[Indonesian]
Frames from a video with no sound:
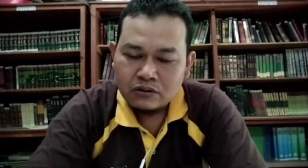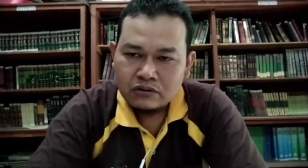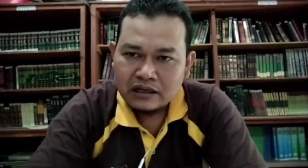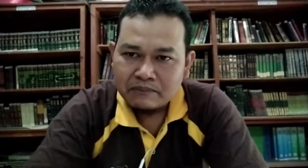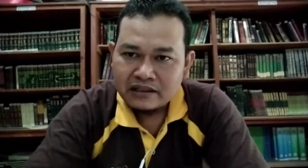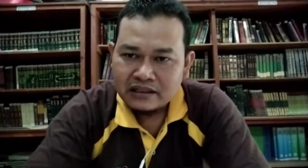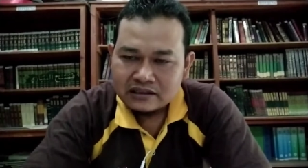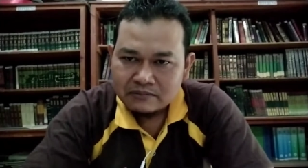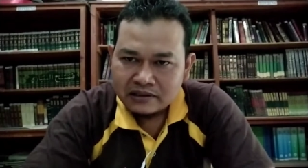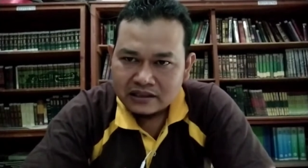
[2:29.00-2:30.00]
ungkapan yang
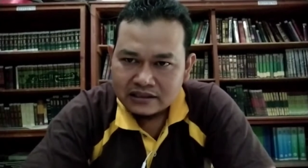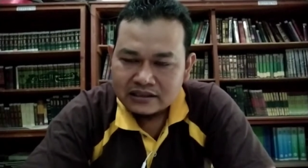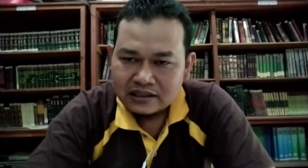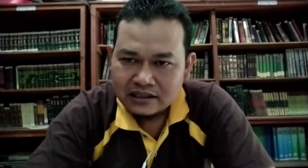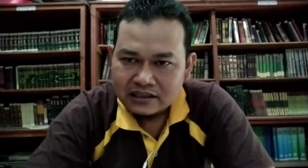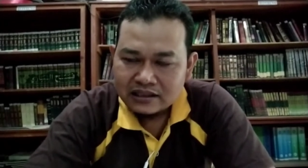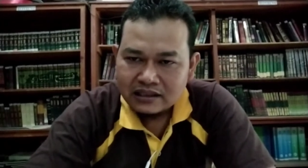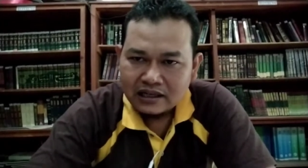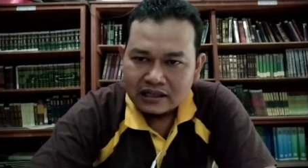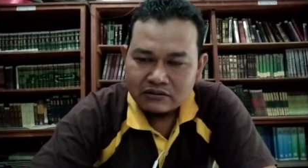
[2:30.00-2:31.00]
sebenarnya sering
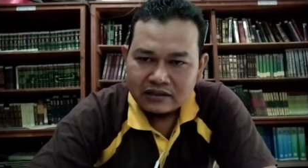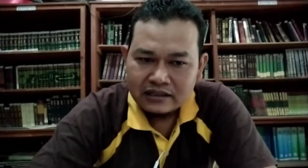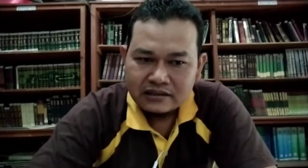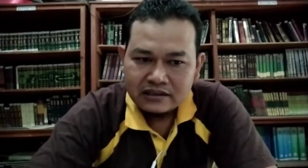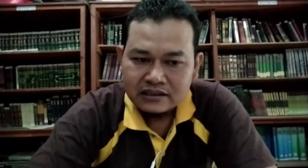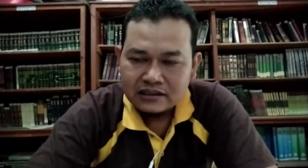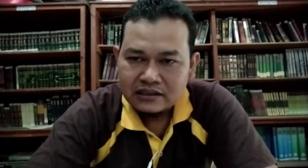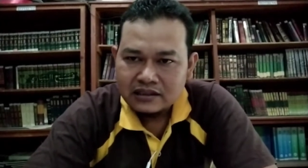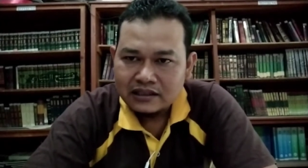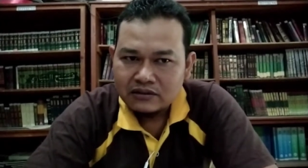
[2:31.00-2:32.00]
kita lakukan di
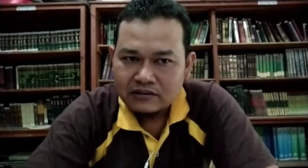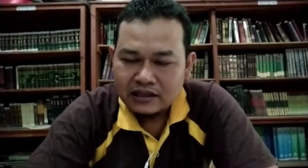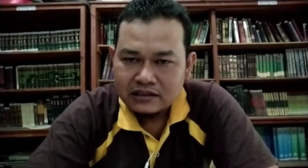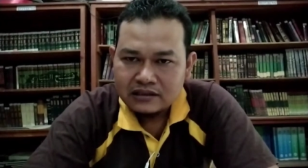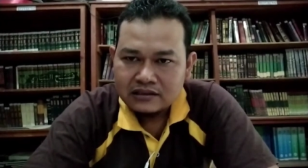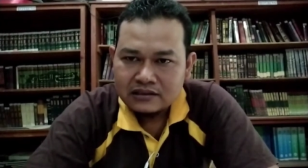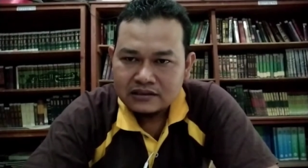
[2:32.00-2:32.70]
lingkungan